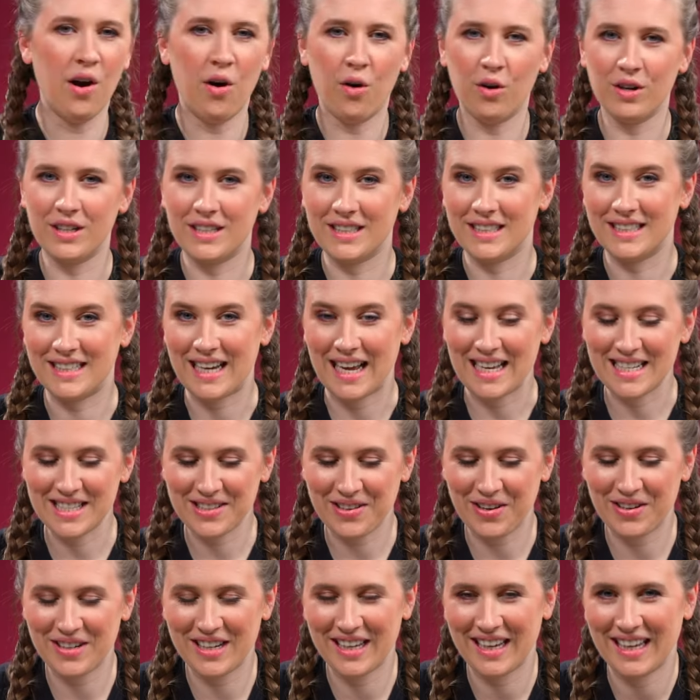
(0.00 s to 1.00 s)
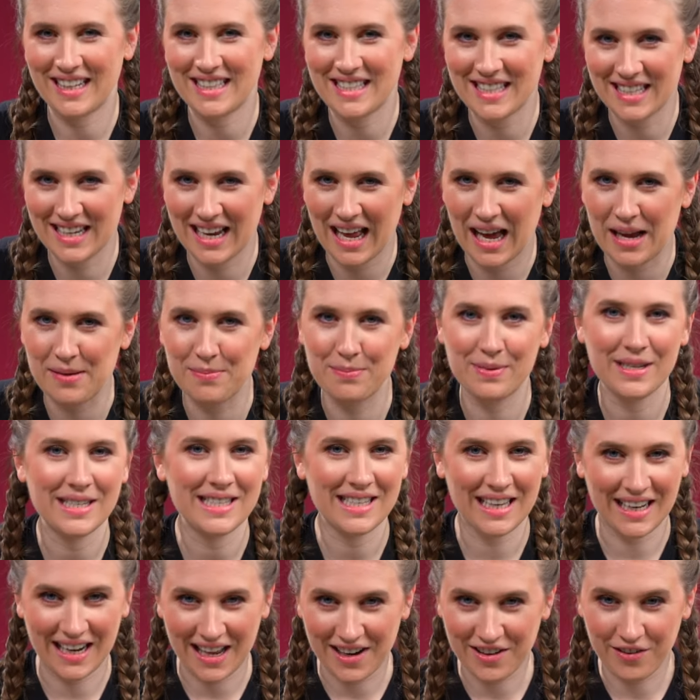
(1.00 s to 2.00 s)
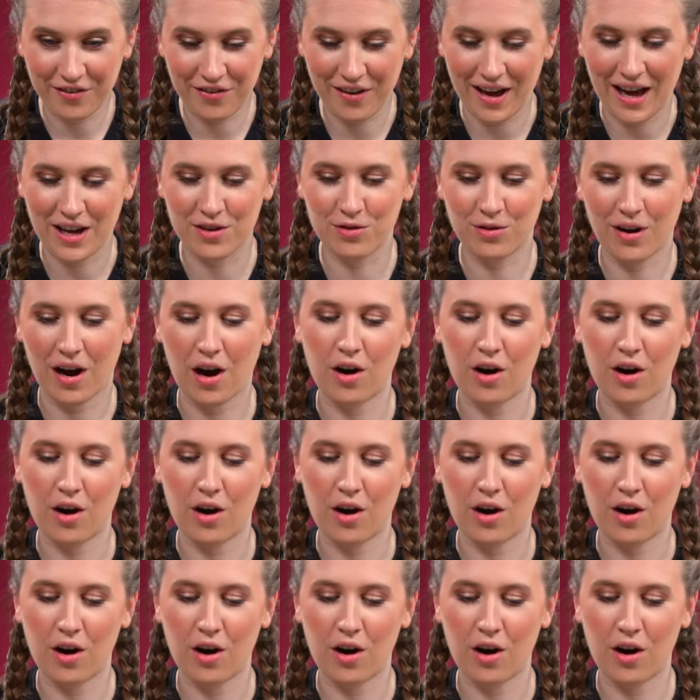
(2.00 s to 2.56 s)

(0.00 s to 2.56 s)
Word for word: Und das könnt ihr jetzt in ein bisschen Entfernung